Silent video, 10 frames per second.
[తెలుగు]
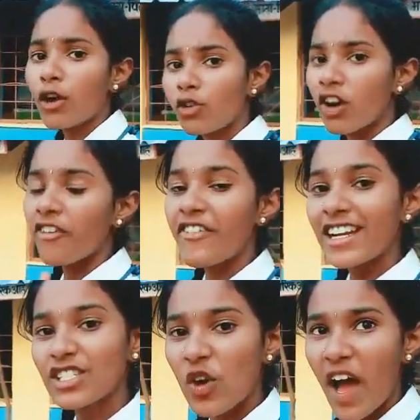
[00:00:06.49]
నాకు ఒక
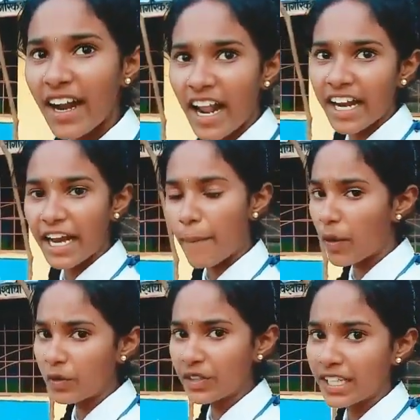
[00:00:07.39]
ఫ్రెండ్ సుహాన్
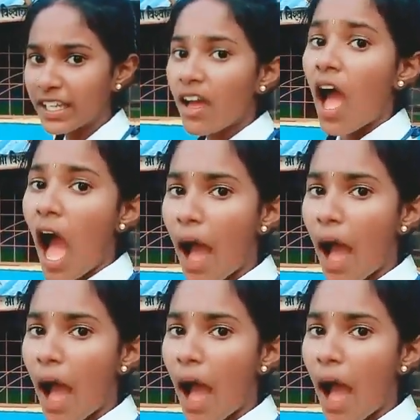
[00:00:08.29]
అనేట ఆమె ఉంది